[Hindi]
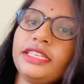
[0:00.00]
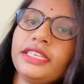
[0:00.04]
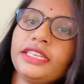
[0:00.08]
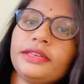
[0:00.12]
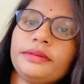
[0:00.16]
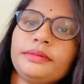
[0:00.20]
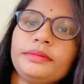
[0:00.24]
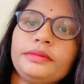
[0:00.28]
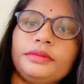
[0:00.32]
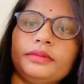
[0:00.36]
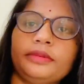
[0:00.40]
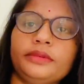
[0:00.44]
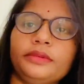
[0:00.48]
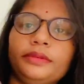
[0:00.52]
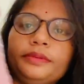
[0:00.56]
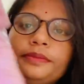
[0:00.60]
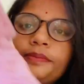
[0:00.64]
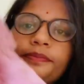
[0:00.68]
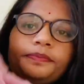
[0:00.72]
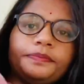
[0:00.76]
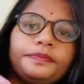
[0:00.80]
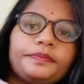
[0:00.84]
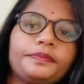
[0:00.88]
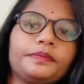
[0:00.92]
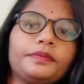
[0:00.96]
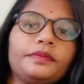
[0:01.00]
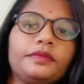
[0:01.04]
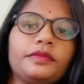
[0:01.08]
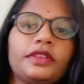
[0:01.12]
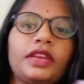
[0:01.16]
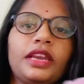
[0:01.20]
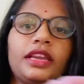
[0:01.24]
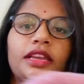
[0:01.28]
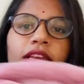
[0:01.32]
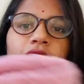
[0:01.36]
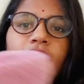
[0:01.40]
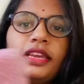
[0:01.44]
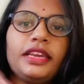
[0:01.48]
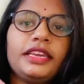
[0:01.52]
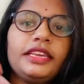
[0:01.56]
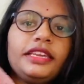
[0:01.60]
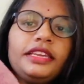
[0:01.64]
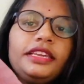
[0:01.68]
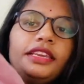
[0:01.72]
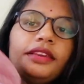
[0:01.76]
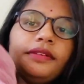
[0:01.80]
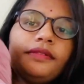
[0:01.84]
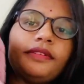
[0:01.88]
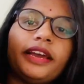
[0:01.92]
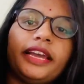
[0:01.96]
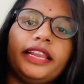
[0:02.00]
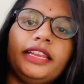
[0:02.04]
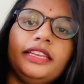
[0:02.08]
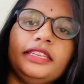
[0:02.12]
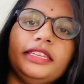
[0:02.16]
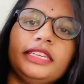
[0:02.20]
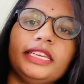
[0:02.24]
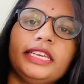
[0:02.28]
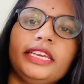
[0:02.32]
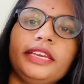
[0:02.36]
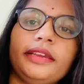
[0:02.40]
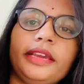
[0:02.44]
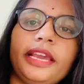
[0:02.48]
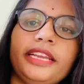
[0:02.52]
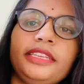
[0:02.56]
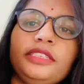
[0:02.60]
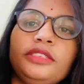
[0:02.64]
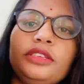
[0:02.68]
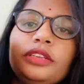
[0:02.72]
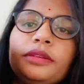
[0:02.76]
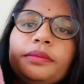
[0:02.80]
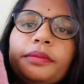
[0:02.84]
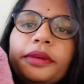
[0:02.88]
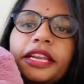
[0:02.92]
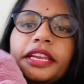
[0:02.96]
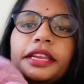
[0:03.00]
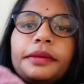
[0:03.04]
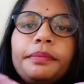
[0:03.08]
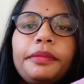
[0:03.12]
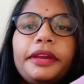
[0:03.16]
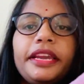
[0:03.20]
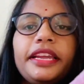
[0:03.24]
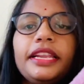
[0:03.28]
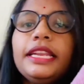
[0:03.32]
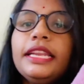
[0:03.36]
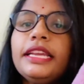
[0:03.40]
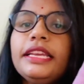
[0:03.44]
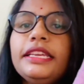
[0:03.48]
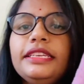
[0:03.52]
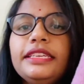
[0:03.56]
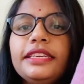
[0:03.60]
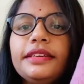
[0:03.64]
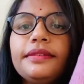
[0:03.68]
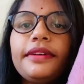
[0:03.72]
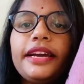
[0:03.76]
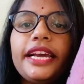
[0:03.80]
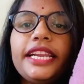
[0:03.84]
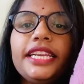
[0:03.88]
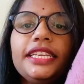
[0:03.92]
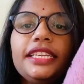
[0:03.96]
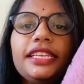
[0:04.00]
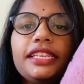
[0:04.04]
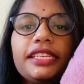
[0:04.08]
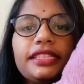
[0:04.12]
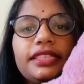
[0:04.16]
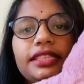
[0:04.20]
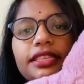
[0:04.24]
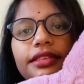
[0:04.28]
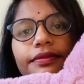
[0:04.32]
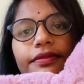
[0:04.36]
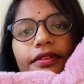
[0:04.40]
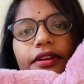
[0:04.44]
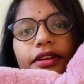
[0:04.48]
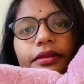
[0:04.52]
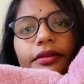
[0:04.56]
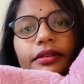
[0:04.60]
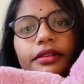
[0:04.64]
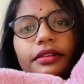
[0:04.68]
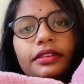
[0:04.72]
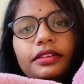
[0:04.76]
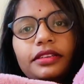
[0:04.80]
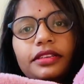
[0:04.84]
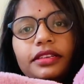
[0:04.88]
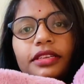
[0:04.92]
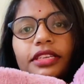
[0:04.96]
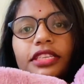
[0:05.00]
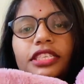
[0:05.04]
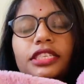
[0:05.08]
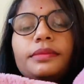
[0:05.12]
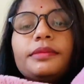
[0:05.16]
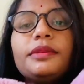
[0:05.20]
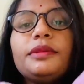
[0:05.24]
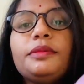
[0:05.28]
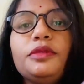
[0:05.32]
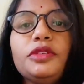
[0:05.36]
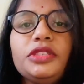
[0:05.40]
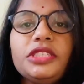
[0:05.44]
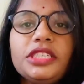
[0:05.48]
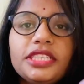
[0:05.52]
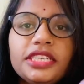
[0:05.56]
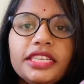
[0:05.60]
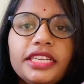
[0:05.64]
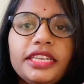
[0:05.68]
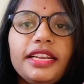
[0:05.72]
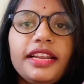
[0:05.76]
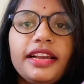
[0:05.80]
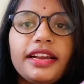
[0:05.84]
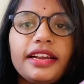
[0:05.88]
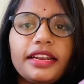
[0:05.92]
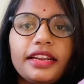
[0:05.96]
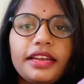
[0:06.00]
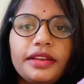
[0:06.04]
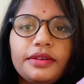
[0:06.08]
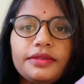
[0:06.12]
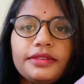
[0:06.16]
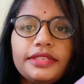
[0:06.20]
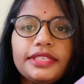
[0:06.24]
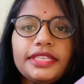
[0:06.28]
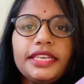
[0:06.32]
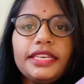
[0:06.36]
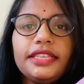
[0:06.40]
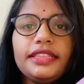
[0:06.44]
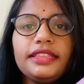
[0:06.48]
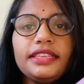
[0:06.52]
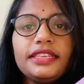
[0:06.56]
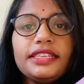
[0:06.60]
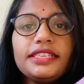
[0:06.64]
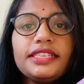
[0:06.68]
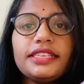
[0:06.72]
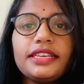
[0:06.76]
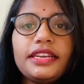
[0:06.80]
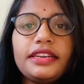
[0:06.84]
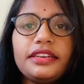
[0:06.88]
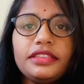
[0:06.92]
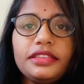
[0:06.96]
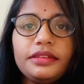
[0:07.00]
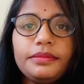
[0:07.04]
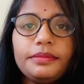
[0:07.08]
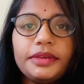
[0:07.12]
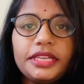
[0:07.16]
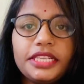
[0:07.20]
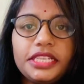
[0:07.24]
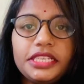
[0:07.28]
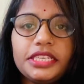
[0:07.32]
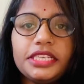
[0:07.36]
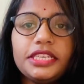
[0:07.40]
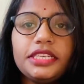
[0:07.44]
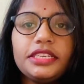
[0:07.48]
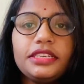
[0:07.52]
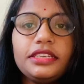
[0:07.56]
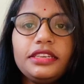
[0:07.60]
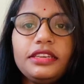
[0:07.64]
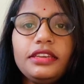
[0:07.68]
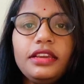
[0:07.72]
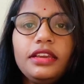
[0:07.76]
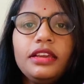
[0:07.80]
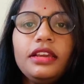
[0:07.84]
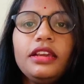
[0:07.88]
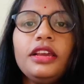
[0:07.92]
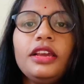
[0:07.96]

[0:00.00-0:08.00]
है वो ये वाली है एक्चुअली मैंने पहले ये वाली लेती पर इसमें मुझे नहीं लग रहा है उसकी इतनी सर्दी बचेगी